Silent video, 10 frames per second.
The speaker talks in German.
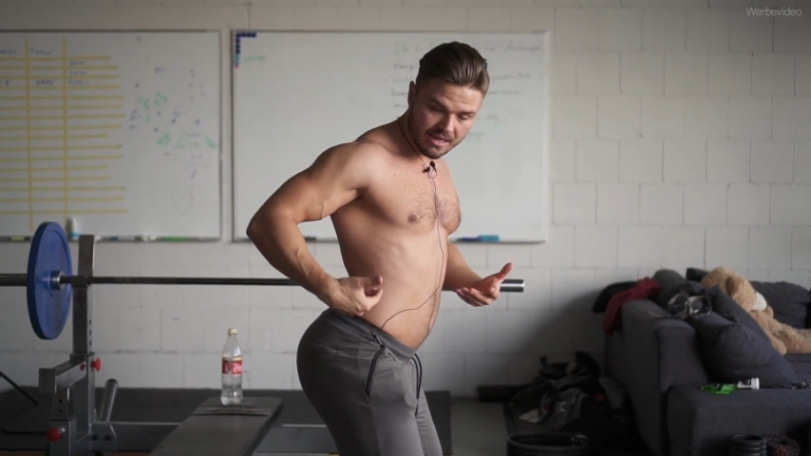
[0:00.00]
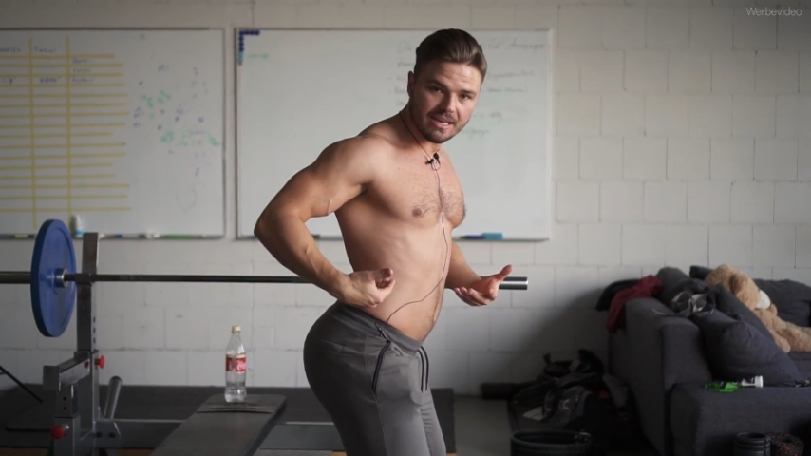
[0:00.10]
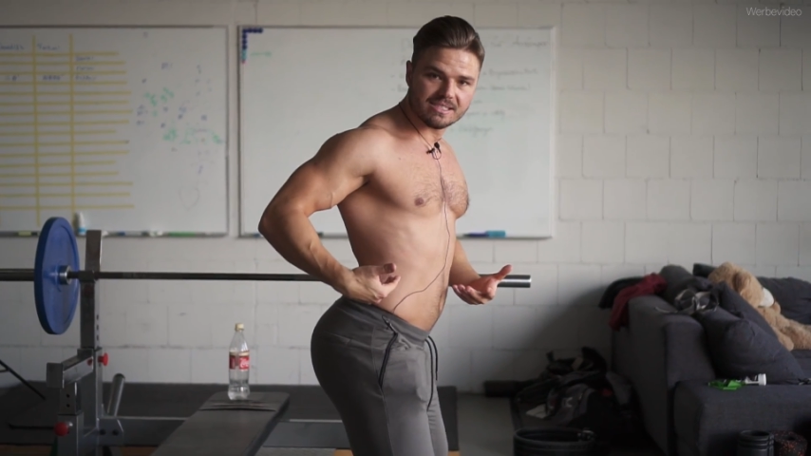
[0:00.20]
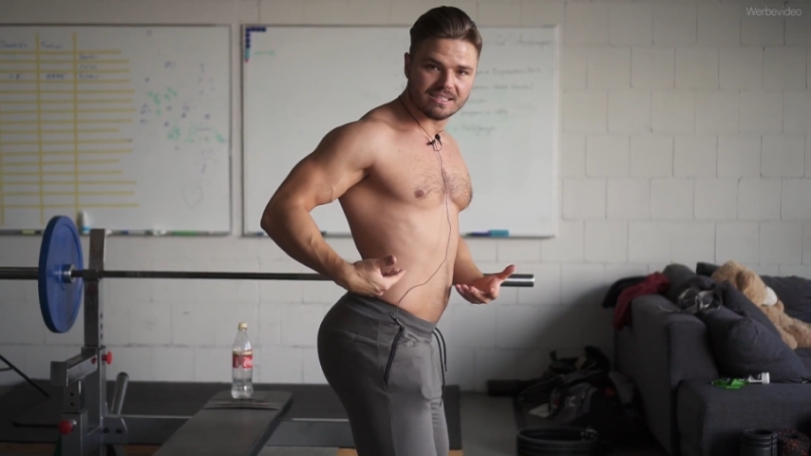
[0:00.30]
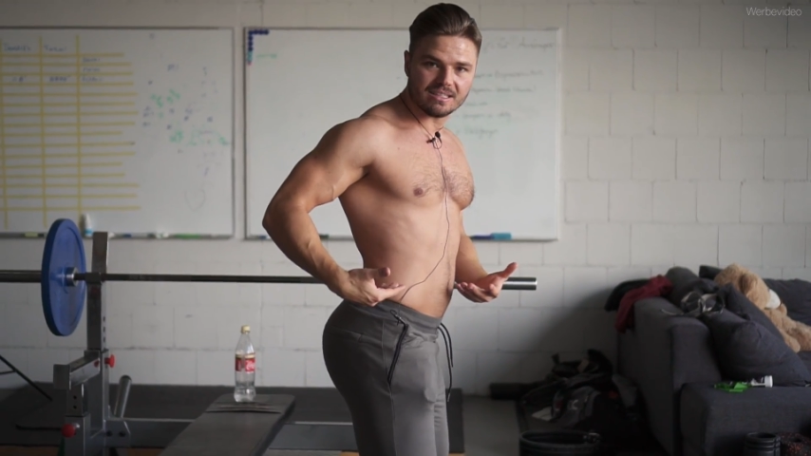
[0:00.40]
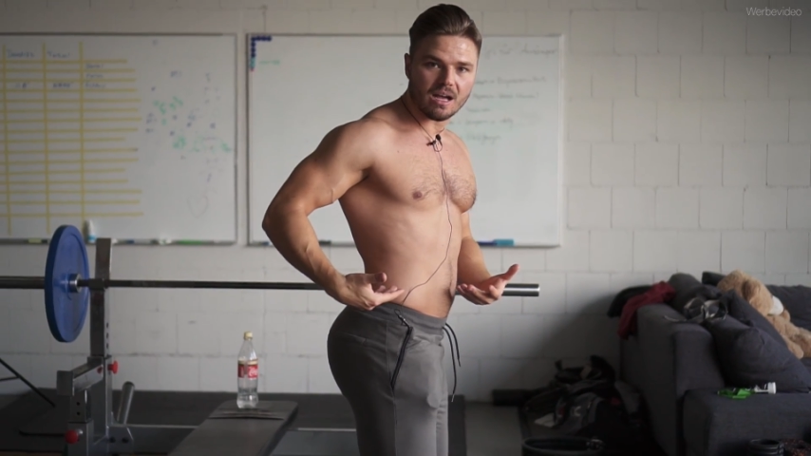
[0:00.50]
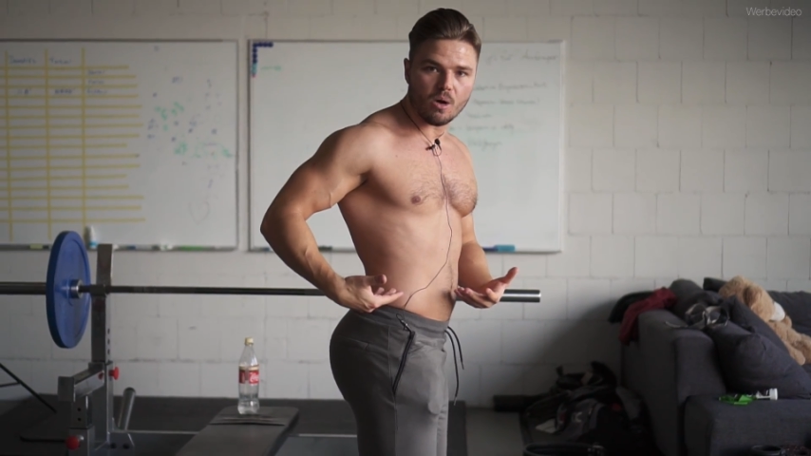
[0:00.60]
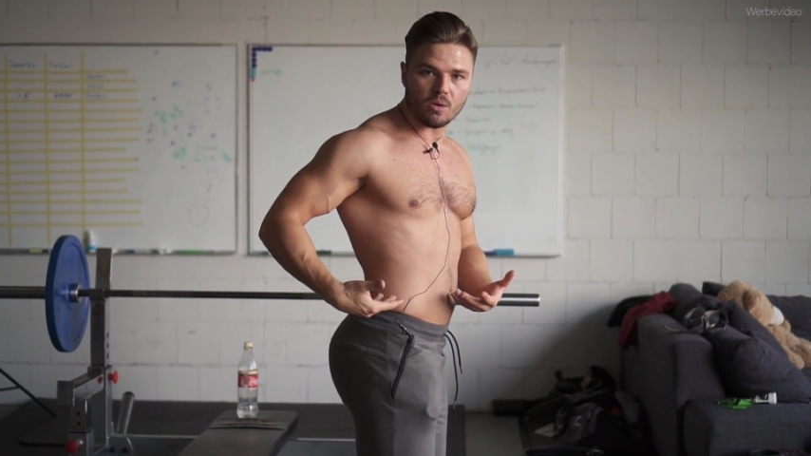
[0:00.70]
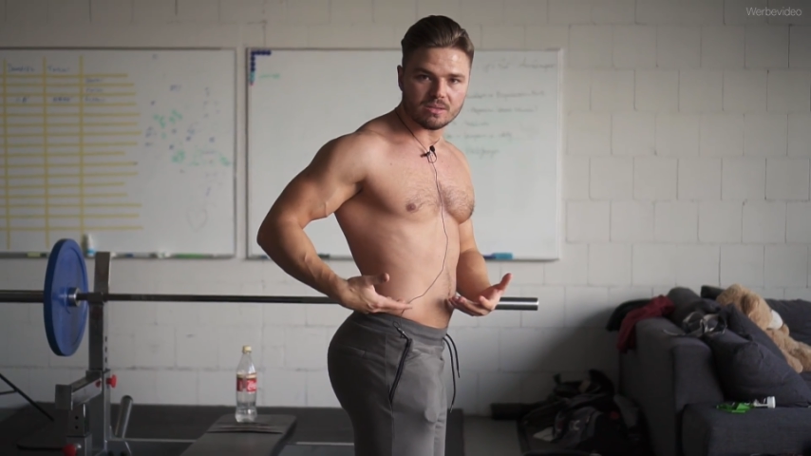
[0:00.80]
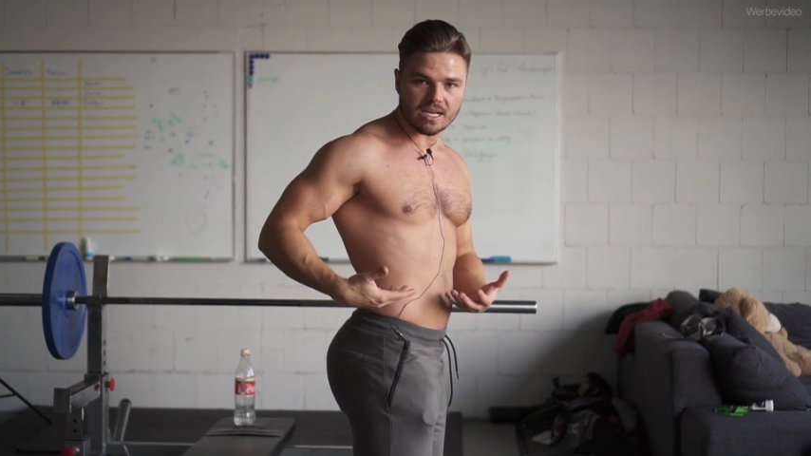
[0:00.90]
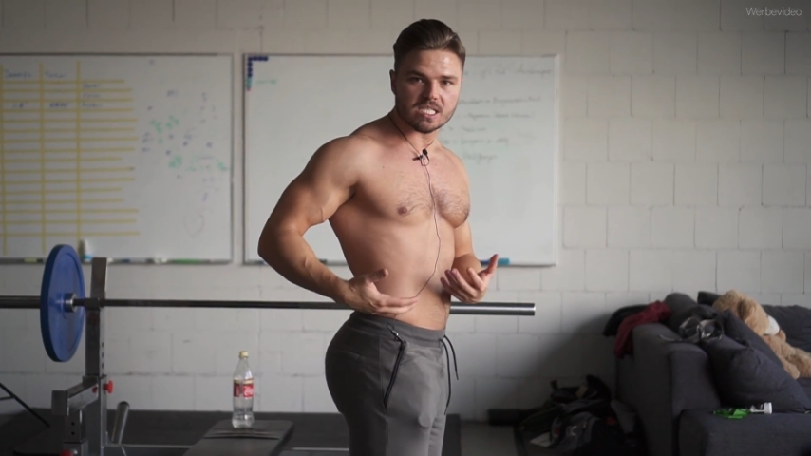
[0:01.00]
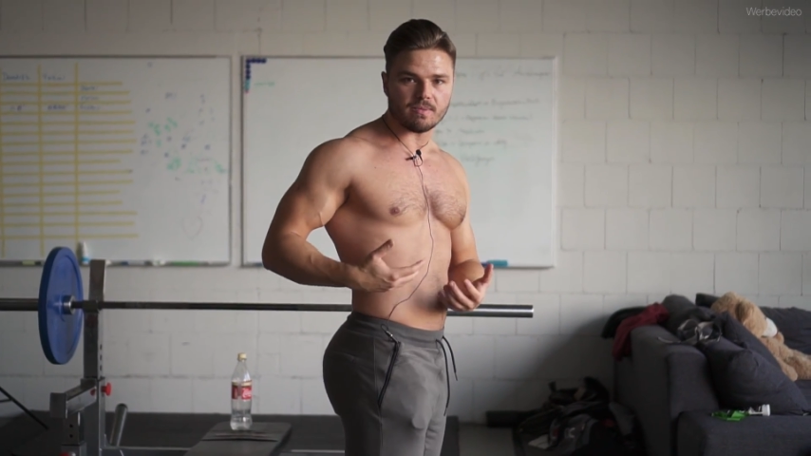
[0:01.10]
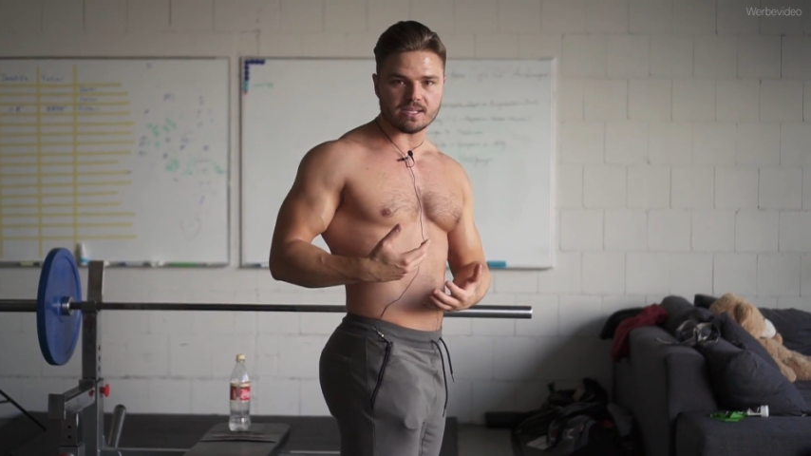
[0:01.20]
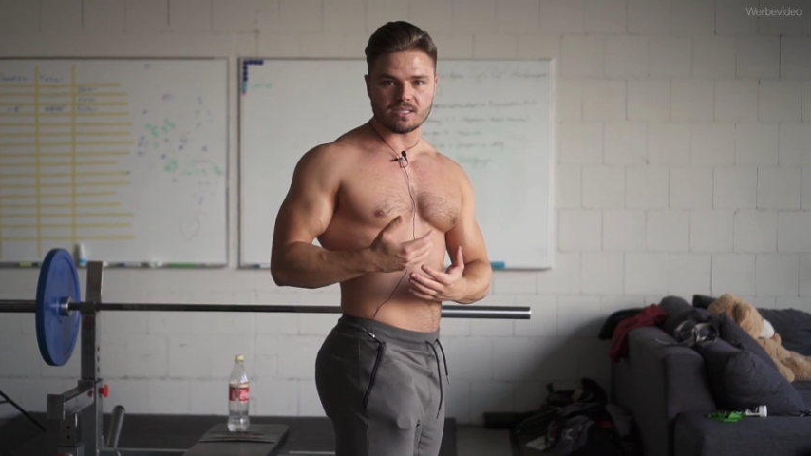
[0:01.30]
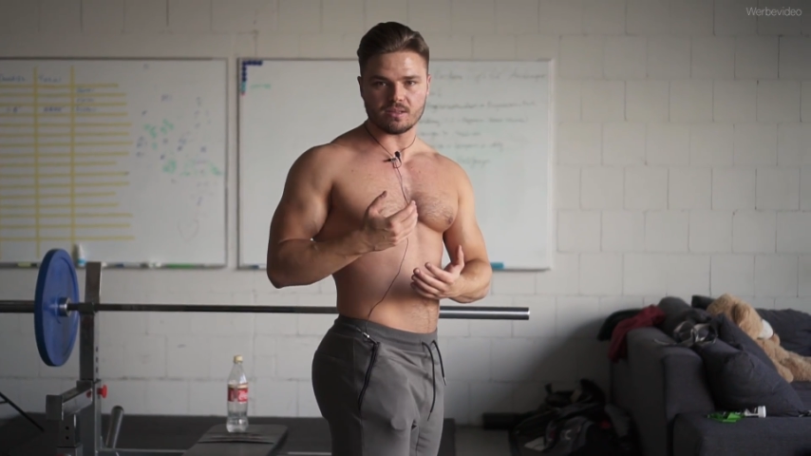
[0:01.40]
ist genau das,
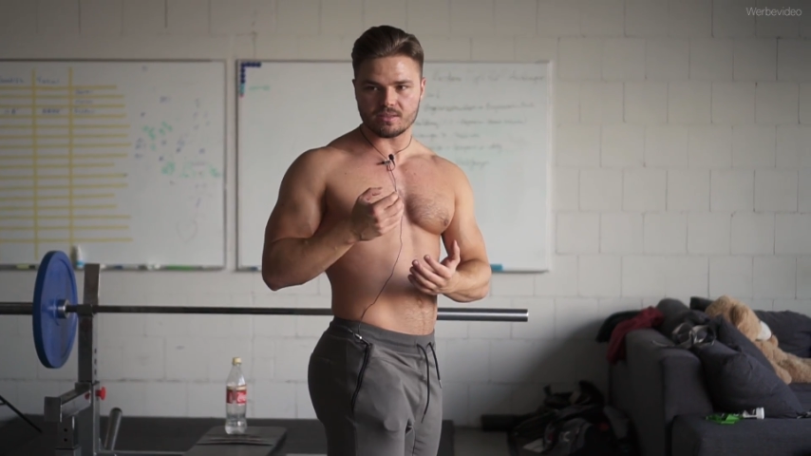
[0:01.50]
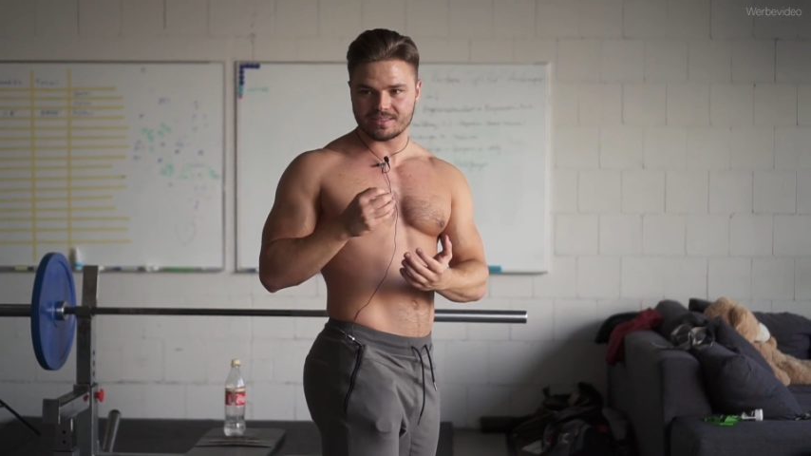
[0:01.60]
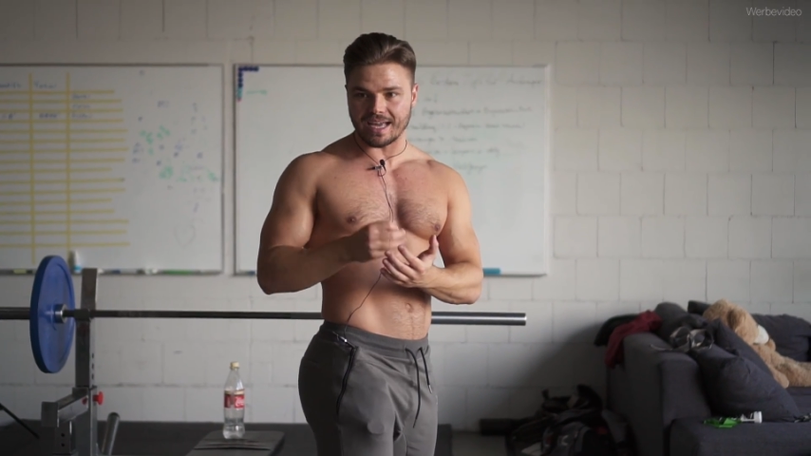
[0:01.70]
was